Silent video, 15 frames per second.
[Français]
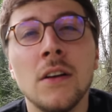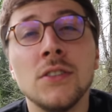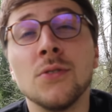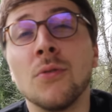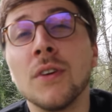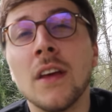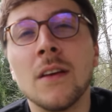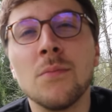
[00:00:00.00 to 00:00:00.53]
Si
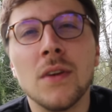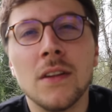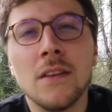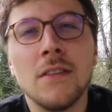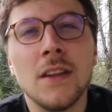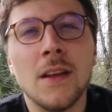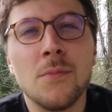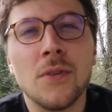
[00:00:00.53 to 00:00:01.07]
on gagne, bien
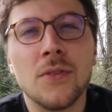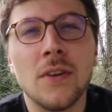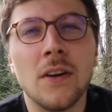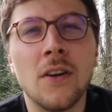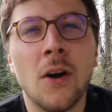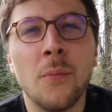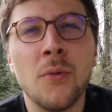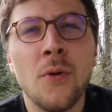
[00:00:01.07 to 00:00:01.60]
évidemment, c'est
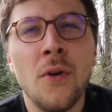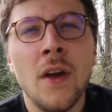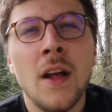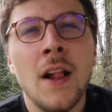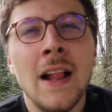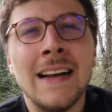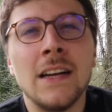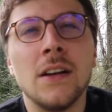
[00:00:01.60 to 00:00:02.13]
encore mieux,
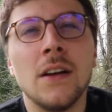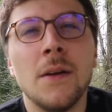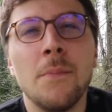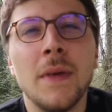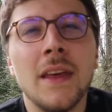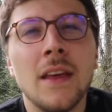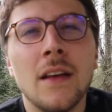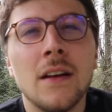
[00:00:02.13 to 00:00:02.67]
euh,
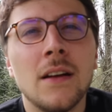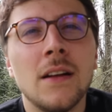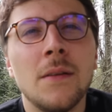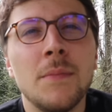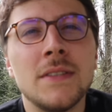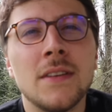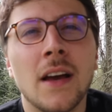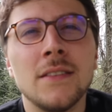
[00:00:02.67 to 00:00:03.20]
euh,
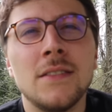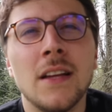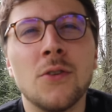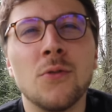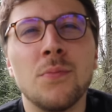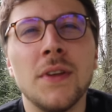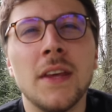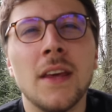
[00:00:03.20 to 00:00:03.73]
mais, ça risque d'être
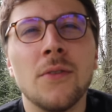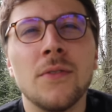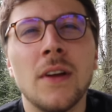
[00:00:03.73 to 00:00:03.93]
compliqué.